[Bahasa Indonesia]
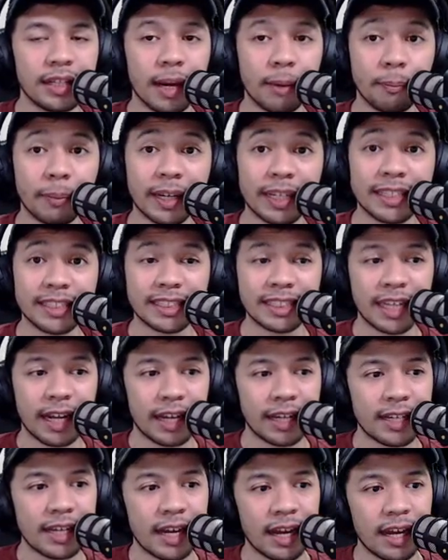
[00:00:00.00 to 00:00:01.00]
yang mengisi
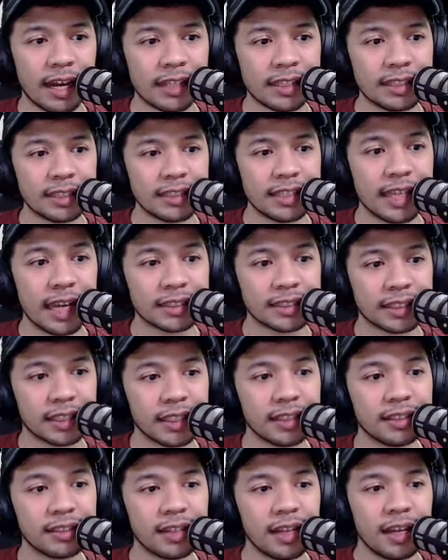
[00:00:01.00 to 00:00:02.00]
ada
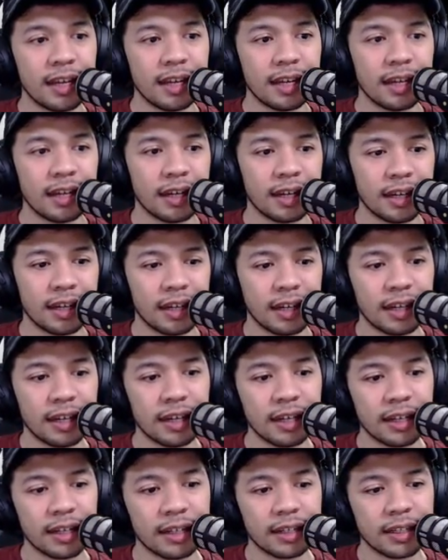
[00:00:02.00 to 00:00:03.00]
Jason,
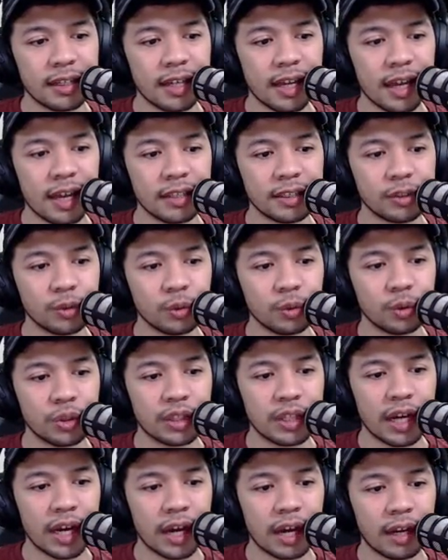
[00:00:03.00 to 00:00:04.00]
Eh, dia
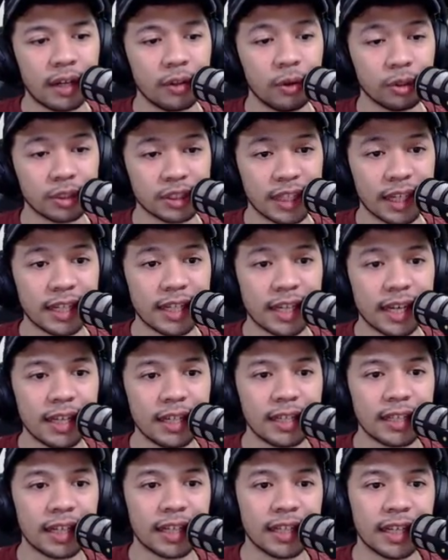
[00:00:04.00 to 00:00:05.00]
juga dosen ya.
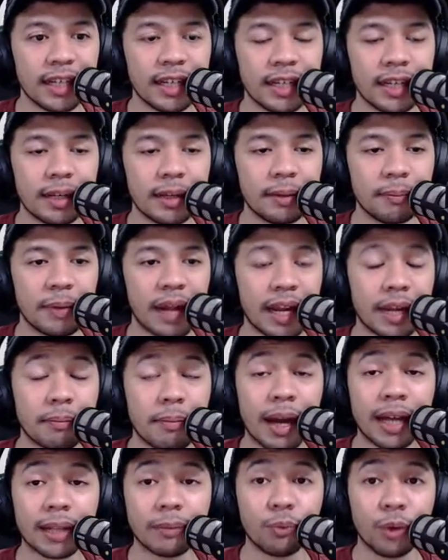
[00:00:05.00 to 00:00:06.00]
Nah, jadi ini menarik
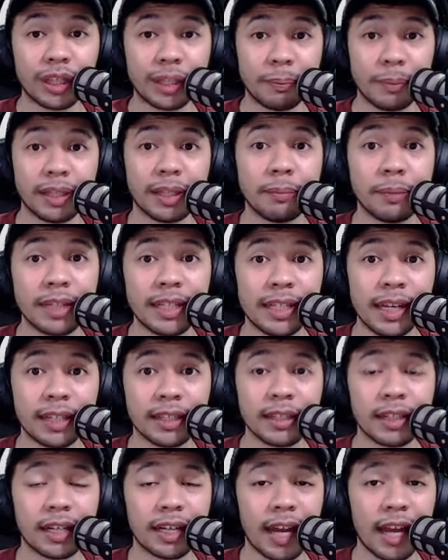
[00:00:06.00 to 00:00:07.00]
banget buat teman-teman
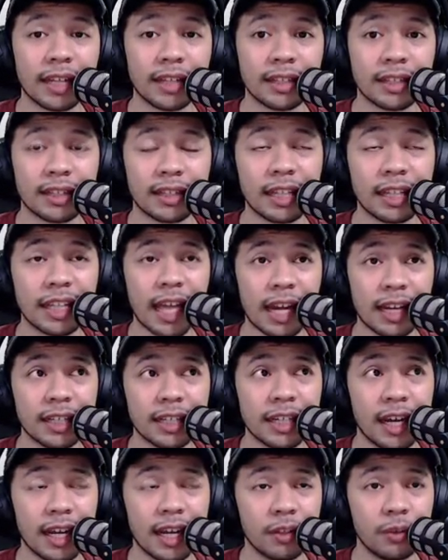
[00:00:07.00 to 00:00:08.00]
yang terkait tertarik
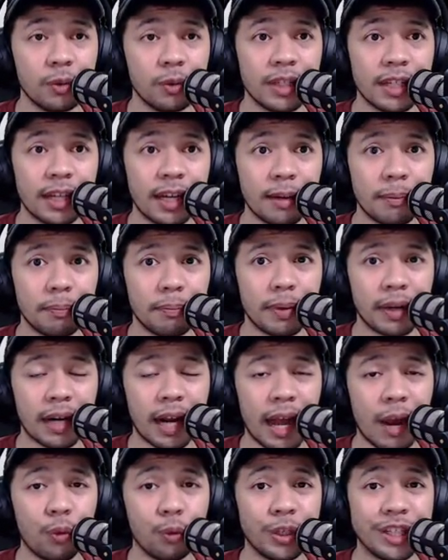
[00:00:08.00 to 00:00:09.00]
dengan dunia
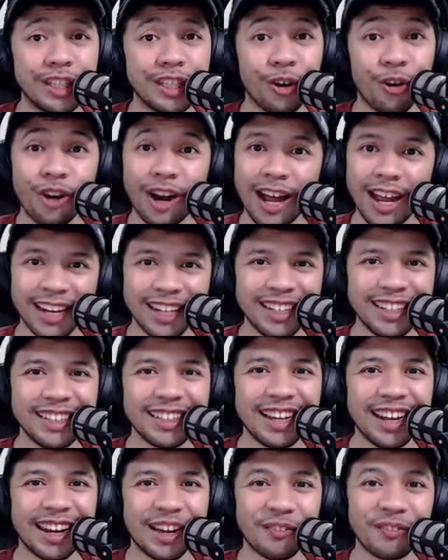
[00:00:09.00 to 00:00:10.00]
peraudioan
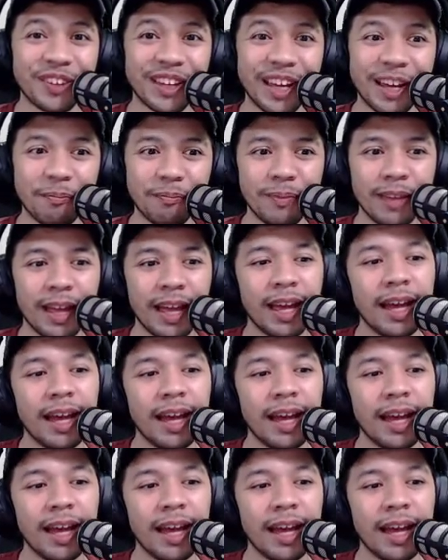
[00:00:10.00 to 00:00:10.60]
dalam game